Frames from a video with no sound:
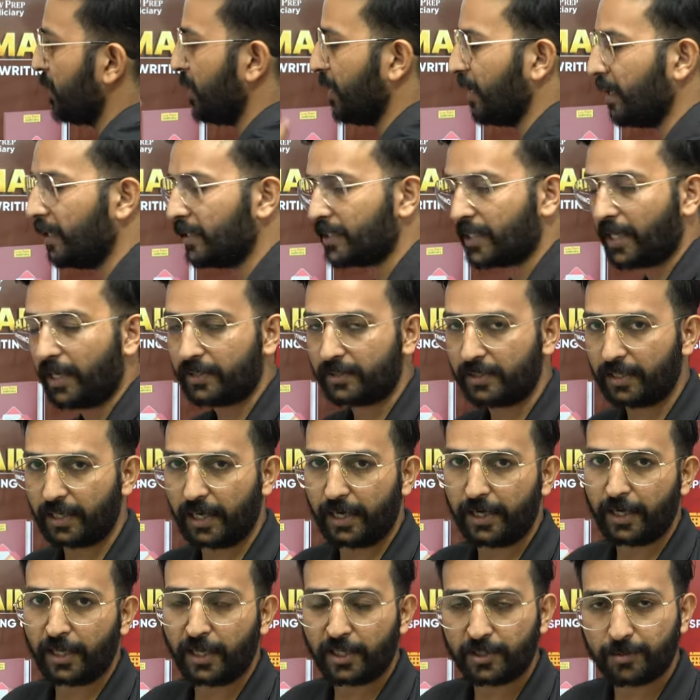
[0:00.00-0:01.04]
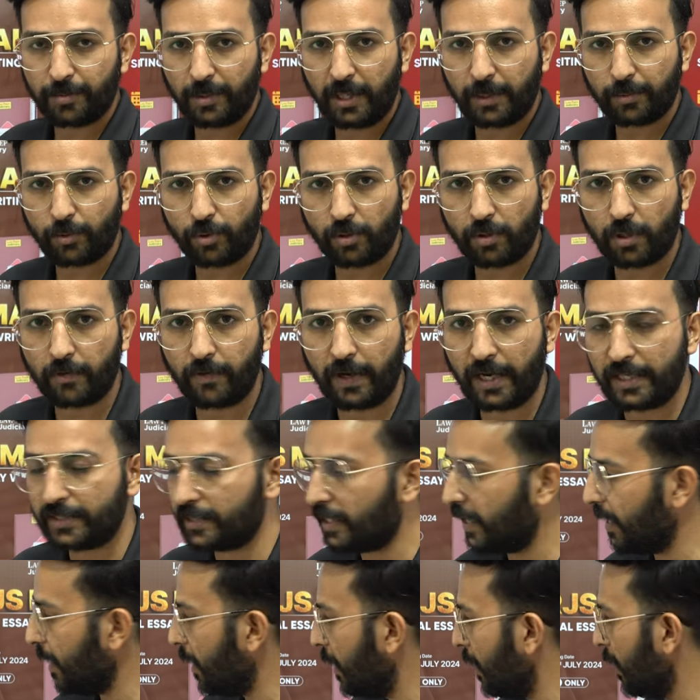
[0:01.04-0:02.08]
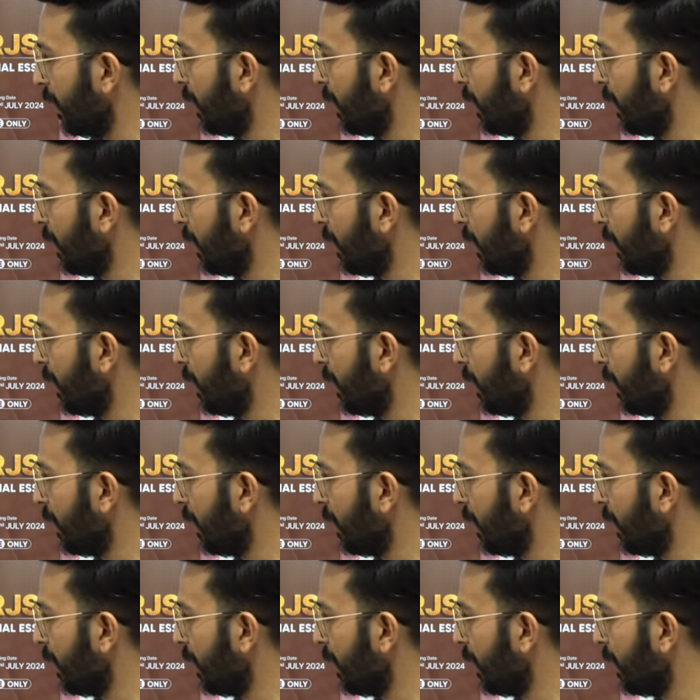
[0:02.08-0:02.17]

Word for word: इंग्लिश के एसे राइटिंग इसमें आपको करवाए जाएंगे